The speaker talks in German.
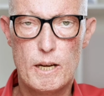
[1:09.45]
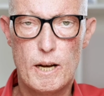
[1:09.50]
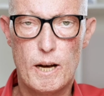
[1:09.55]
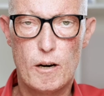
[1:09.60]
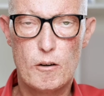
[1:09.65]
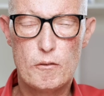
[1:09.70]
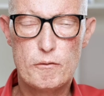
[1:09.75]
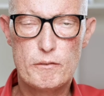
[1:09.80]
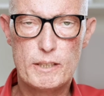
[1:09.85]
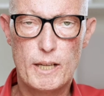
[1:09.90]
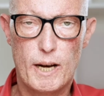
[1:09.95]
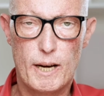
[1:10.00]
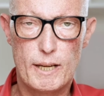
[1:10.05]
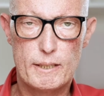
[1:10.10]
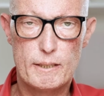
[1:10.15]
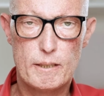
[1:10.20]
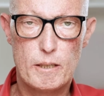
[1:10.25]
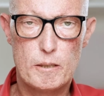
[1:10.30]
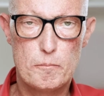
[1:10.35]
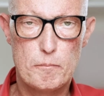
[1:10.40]
auf die
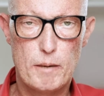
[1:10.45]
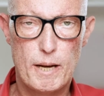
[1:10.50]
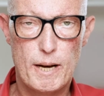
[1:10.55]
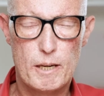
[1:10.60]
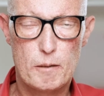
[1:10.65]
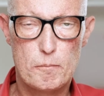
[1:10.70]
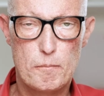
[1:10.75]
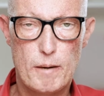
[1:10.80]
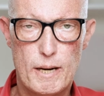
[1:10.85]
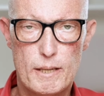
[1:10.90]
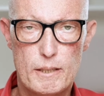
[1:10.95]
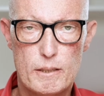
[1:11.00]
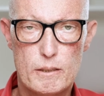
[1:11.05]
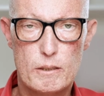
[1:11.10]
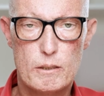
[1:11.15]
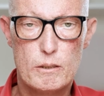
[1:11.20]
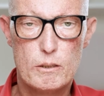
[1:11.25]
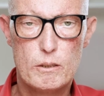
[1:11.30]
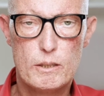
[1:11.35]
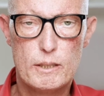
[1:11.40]
anderen
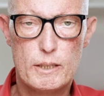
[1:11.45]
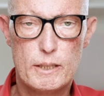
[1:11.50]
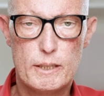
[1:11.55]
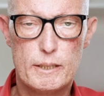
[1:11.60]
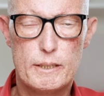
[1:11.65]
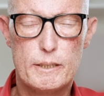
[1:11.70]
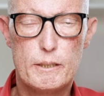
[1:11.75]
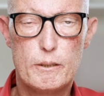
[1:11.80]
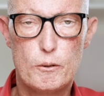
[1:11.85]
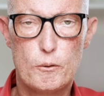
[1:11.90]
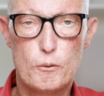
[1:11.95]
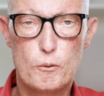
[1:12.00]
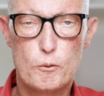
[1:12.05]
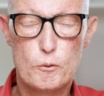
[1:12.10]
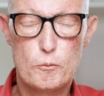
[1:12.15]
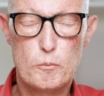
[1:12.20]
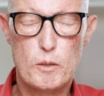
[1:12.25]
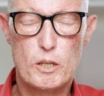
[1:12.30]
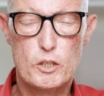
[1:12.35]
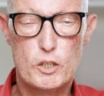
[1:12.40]
Merkmale hin
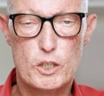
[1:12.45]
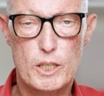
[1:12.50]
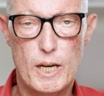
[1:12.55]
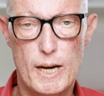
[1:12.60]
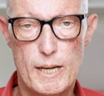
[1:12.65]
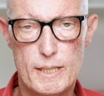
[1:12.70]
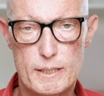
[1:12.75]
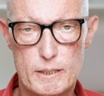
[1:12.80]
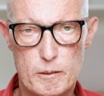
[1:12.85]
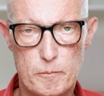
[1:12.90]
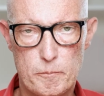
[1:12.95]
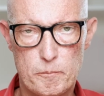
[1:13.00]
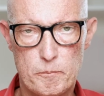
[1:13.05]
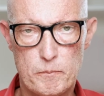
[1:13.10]
überstrahlt.